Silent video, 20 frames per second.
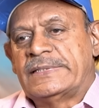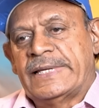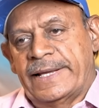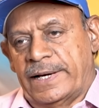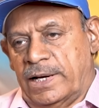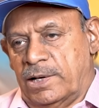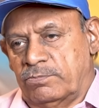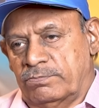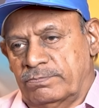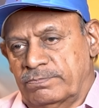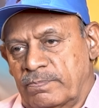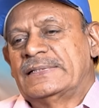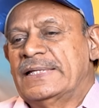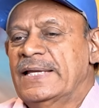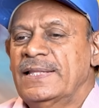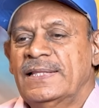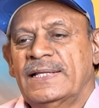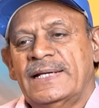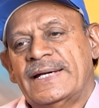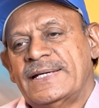ஜெயராம்
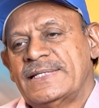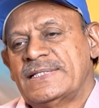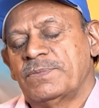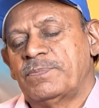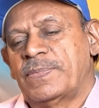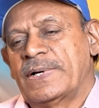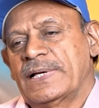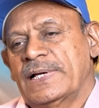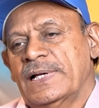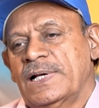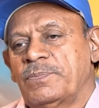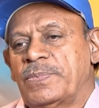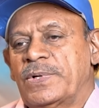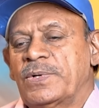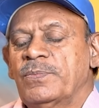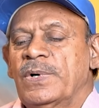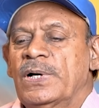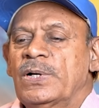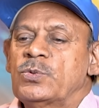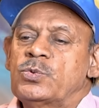சேர்ந்து நடித்த படங்கள்
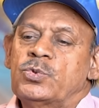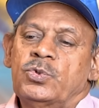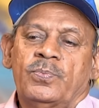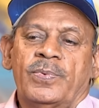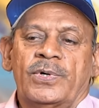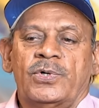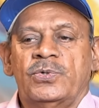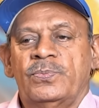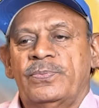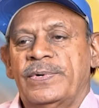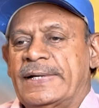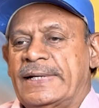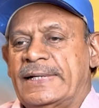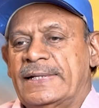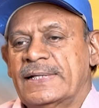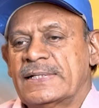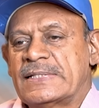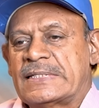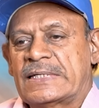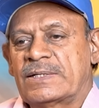பெரும்பாலும் சூப்பர் டூப்பர்
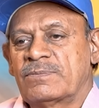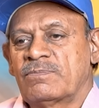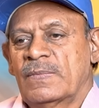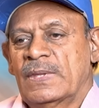ஹிட் ஆச்சு